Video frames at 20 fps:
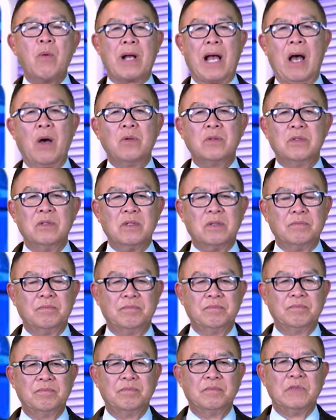cáo trước.
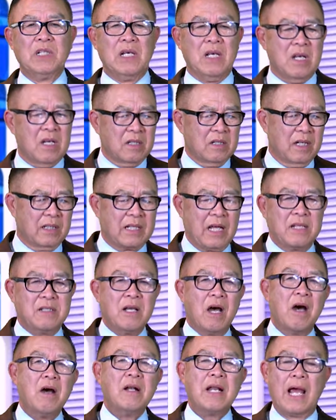Người ta
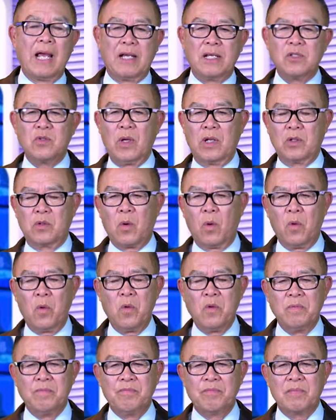nhớ lại cái chuyện
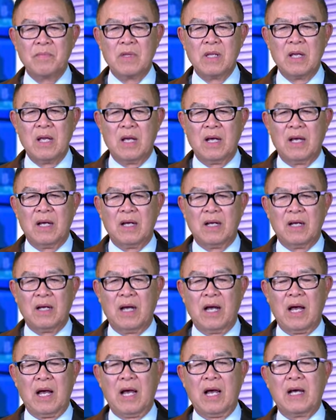cũ,
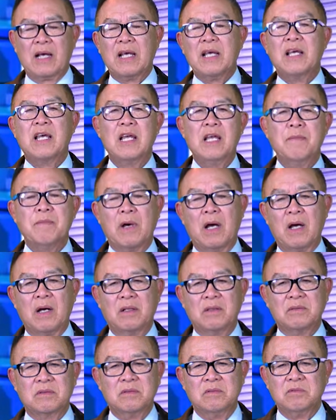cái khi mà
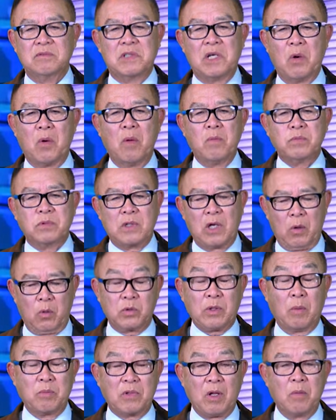cựu
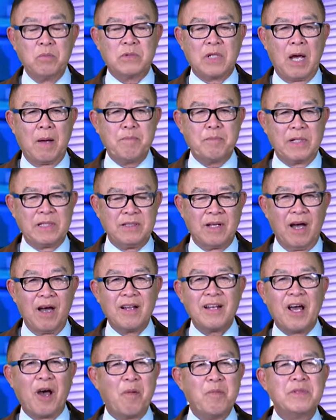Tổng thống Trump, mình nhớ
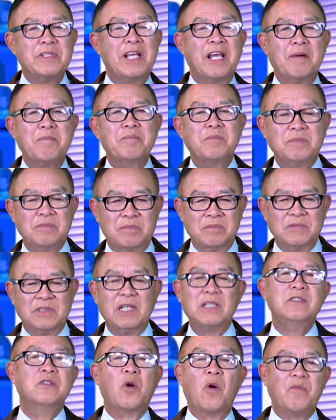là ông
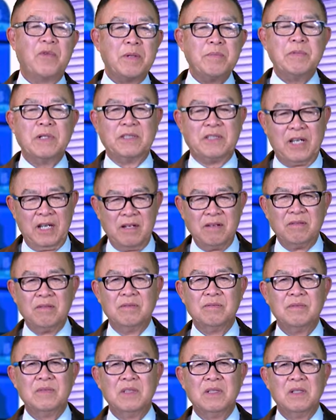dính Covid-19,
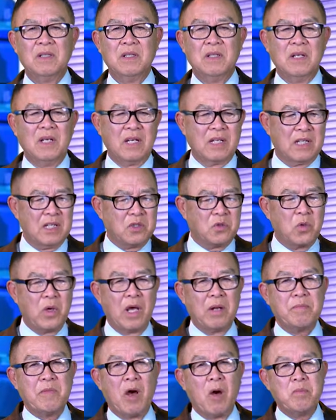cái
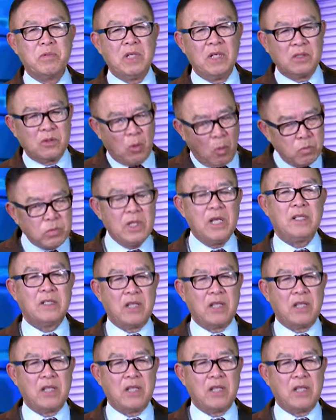chuyện mà ông đi cũng đi